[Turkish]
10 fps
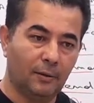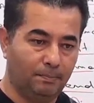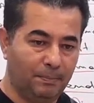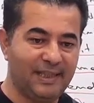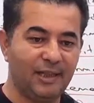
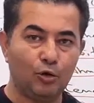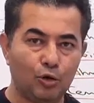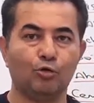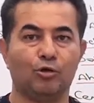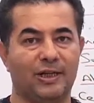bizi
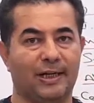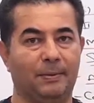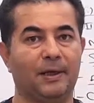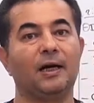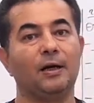güçlü tutacak
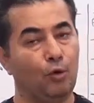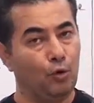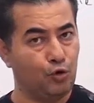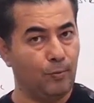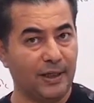bir akım
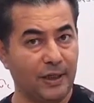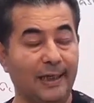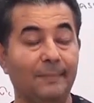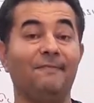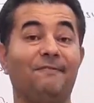Osmanlıcık
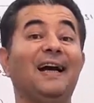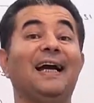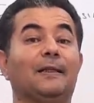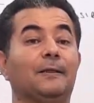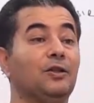gibi
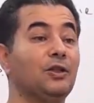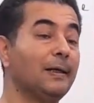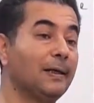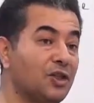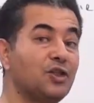fakat işte
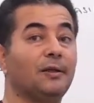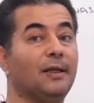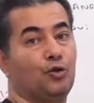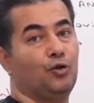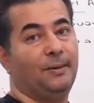
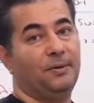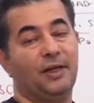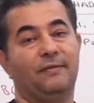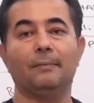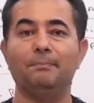kaçırılan şöyle bir
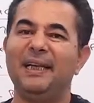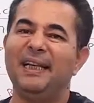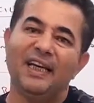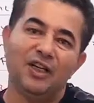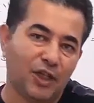şey var.
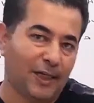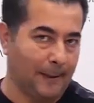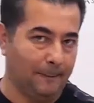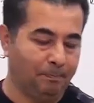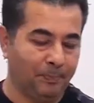Milliyetçilik.
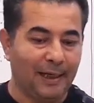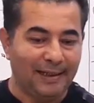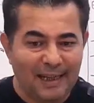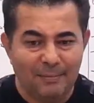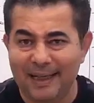
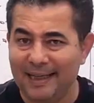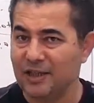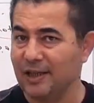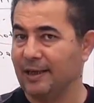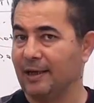Yine
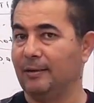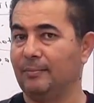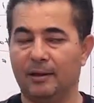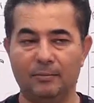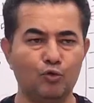milliyetçilik
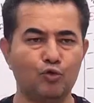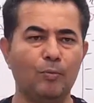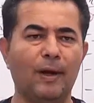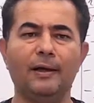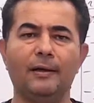akımları,
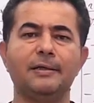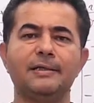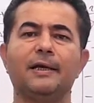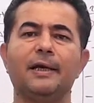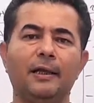Müslümanlar
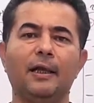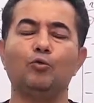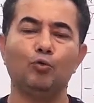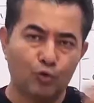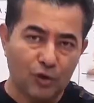arasında
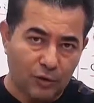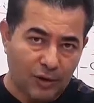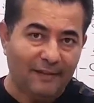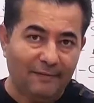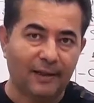yayılan ulus
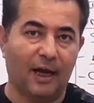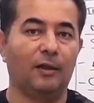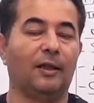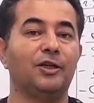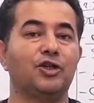devlet
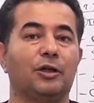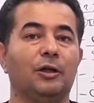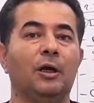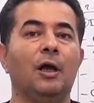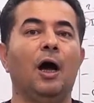anlayışı,
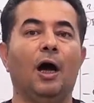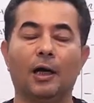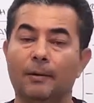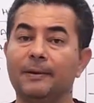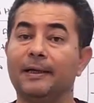
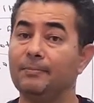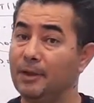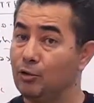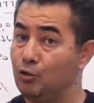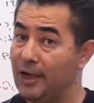Arapların
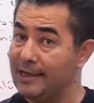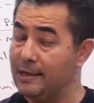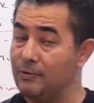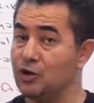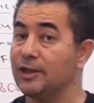bir Dünya
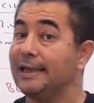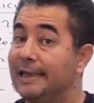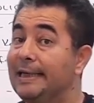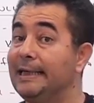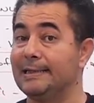Savaşı'nda
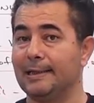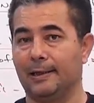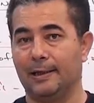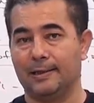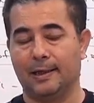
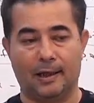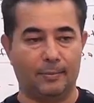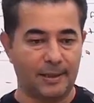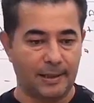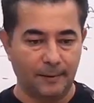İngilizleri
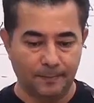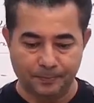desteklemesi